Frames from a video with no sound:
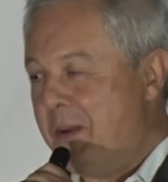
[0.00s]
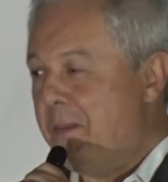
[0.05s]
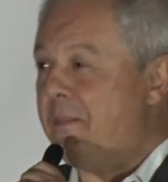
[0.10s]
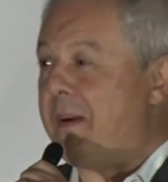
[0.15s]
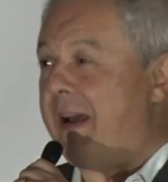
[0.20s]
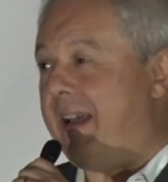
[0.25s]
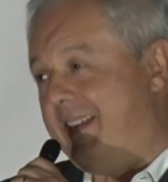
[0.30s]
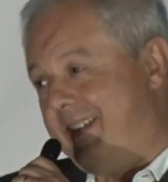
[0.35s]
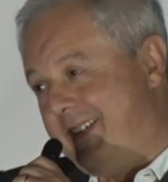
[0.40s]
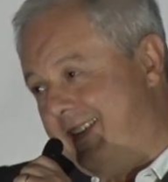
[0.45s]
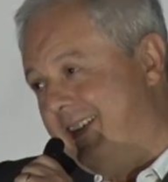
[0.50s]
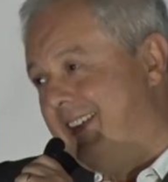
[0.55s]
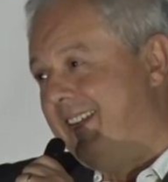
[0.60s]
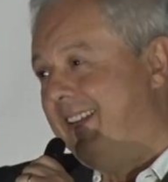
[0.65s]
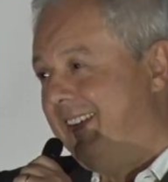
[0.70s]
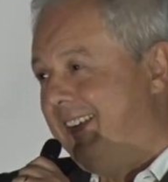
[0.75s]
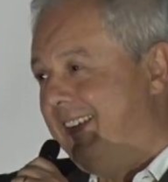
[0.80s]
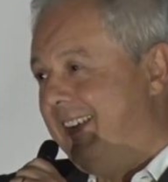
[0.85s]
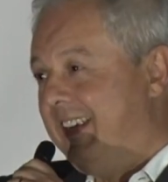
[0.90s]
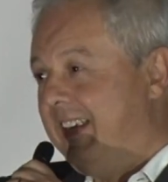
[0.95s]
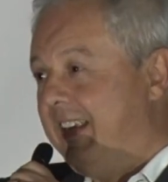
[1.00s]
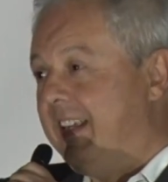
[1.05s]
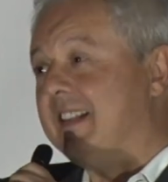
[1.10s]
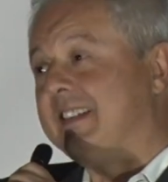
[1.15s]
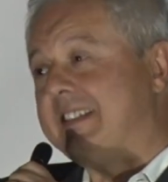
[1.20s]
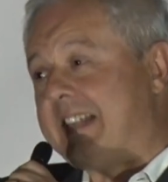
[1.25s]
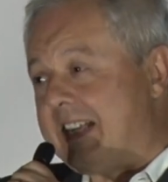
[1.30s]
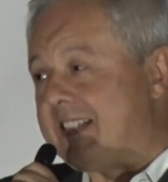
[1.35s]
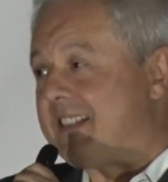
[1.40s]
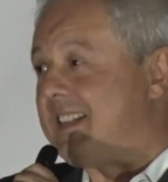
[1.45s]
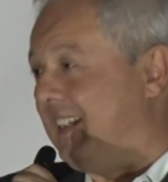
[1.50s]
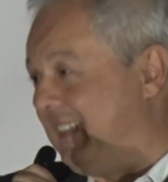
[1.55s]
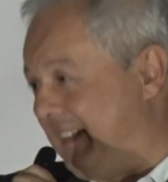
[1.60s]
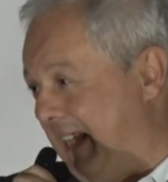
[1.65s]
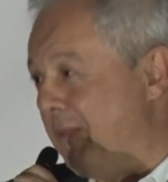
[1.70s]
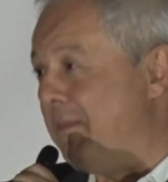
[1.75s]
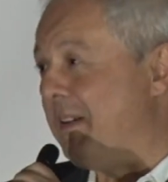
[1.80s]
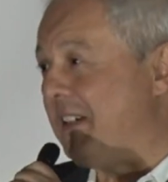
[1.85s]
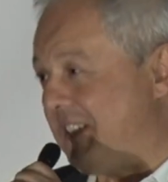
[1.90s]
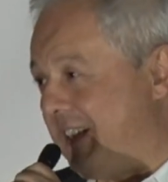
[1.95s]
Bem, ele está a
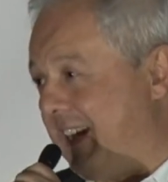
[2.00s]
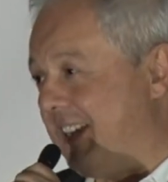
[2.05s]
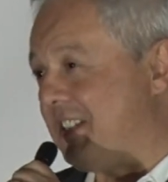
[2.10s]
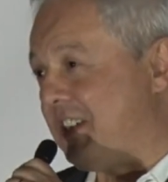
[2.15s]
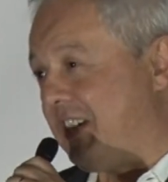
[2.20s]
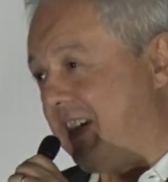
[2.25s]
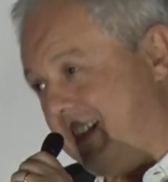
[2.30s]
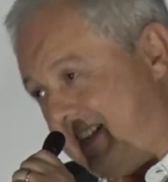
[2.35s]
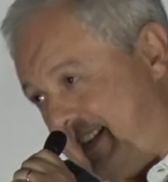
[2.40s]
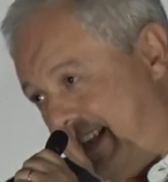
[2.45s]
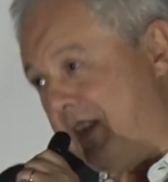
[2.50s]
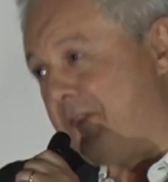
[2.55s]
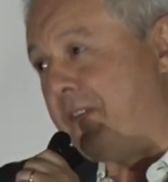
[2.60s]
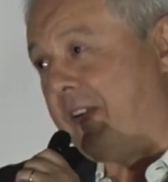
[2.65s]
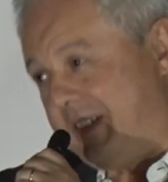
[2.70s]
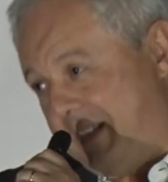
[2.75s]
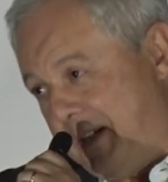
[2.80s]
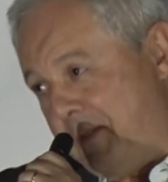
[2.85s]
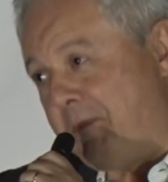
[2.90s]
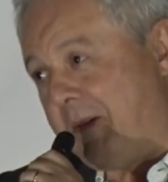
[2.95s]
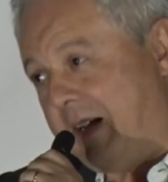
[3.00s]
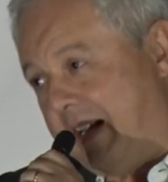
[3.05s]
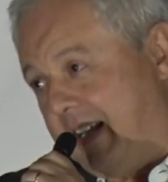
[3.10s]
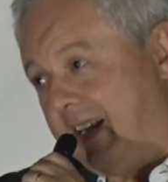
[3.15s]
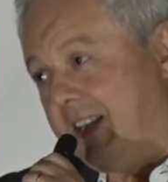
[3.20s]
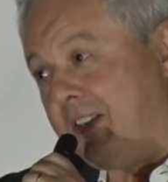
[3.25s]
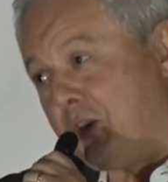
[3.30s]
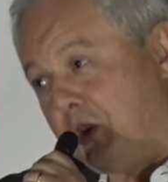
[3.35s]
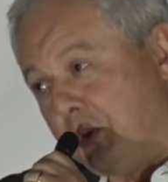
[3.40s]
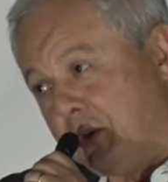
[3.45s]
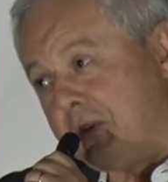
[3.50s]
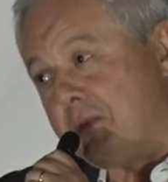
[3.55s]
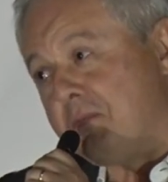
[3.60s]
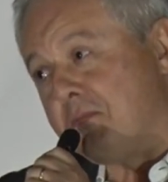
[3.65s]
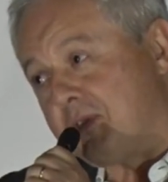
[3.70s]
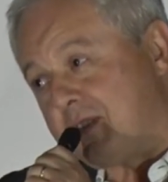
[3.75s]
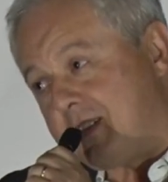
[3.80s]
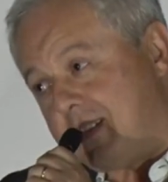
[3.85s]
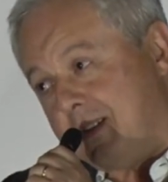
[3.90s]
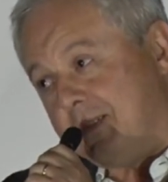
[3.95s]
saltar, mas está desgraçado, vai ter que pagar até o
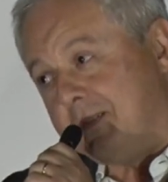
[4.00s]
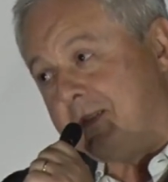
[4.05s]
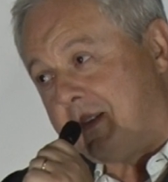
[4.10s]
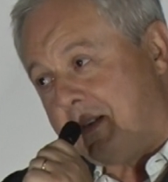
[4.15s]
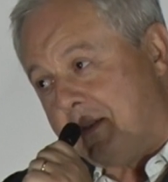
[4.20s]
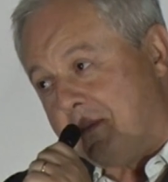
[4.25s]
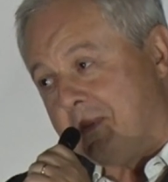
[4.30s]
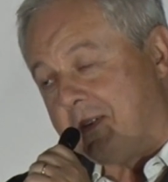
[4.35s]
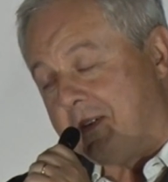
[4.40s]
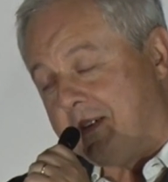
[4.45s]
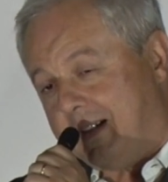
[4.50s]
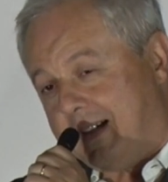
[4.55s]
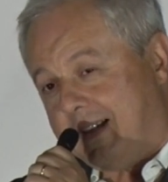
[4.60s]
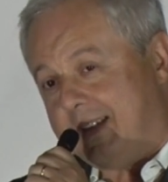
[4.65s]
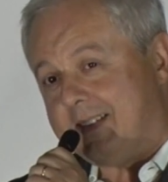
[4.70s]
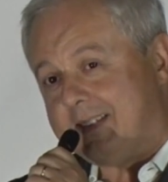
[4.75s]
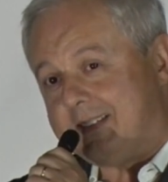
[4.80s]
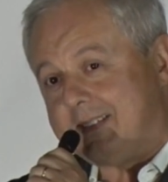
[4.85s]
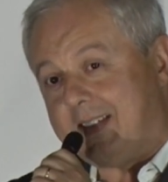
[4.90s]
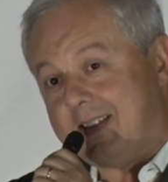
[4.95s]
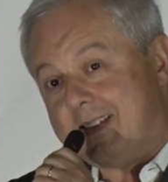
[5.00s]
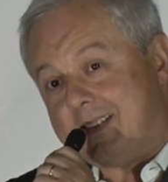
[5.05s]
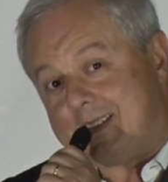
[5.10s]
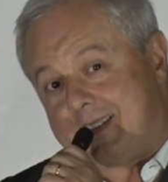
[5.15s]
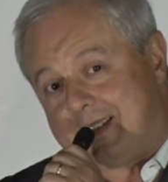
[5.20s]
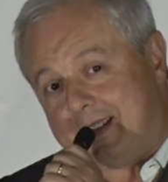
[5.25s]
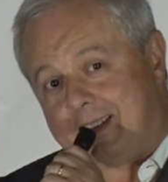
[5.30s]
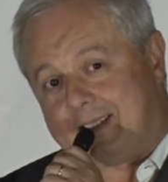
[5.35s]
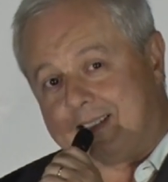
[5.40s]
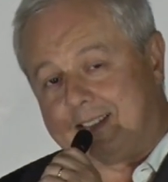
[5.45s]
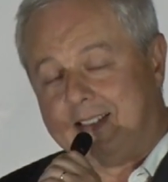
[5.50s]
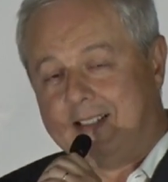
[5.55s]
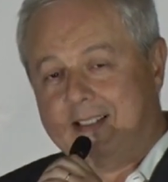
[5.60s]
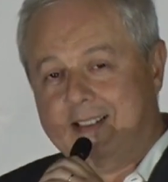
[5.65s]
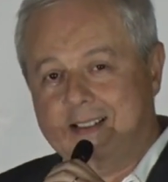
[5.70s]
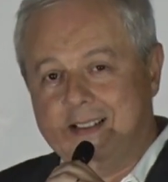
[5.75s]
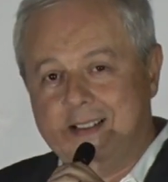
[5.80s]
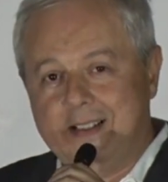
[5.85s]
último cêntimo, não é? Tem que ser.